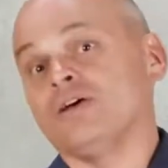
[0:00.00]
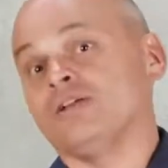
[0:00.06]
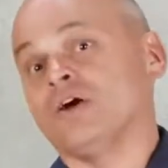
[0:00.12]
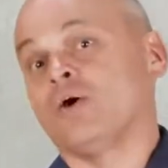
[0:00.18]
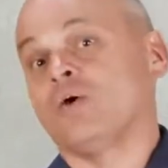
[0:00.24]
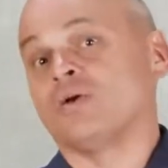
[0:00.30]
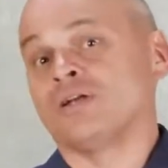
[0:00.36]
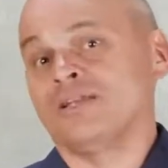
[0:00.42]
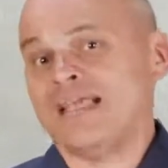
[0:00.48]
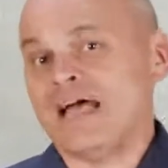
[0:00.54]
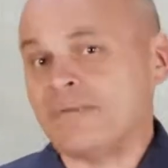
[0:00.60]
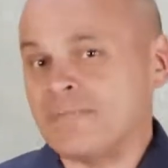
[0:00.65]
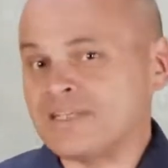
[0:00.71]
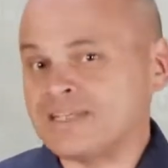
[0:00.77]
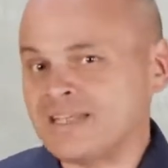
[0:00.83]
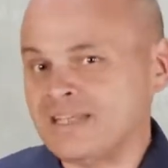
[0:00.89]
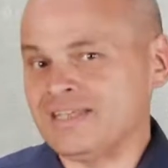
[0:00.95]
Donc,
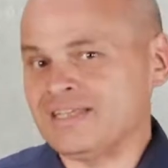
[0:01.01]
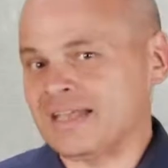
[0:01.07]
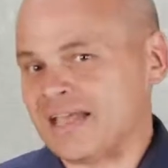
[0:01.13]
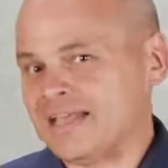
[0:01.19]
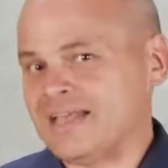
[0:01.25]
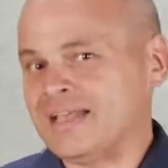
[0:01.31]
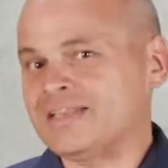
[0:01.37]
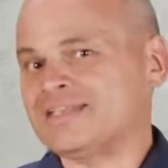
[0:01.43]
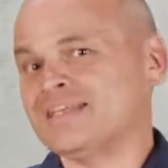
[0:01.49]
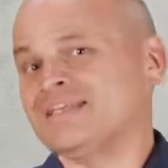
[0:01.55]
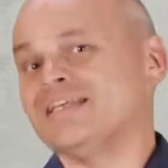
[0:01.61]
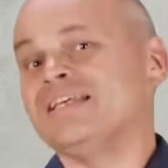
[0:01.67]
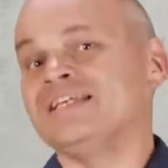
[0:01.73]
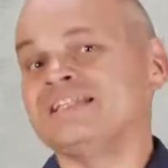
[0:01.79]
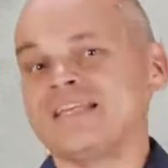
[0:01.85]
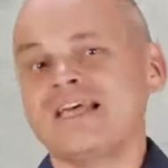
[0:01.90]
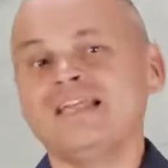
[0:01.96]
l'armée israélienne s'est
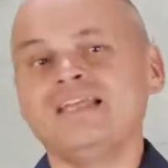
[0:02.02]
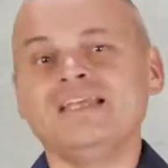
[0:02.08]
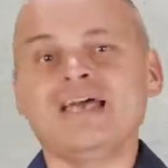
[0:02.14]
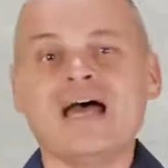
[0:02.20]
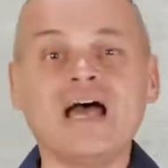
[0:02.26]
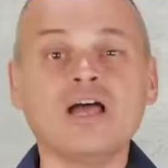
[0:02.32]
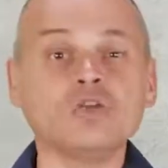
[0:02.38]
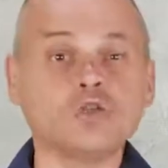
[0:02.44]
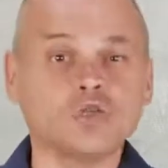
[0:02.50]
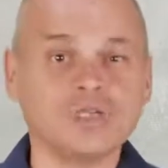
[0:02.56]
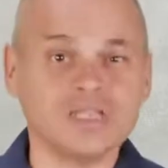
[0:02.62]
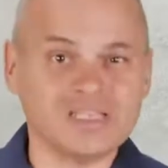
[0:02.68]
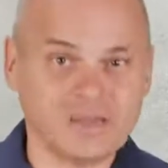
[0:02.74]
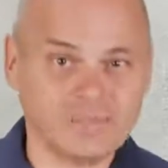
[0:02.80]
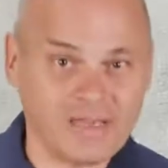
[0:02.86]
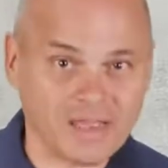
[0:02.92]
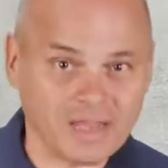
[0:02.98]
installée en
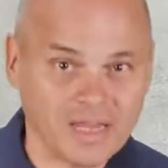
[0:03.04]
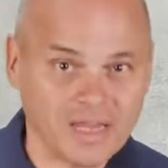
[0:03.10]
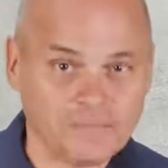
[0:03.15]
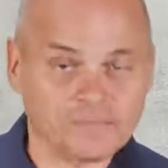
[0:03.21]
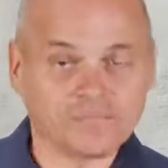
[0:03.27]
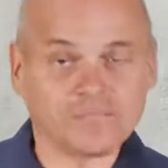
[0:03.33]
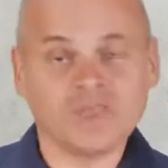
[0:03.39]
Judée-Samarie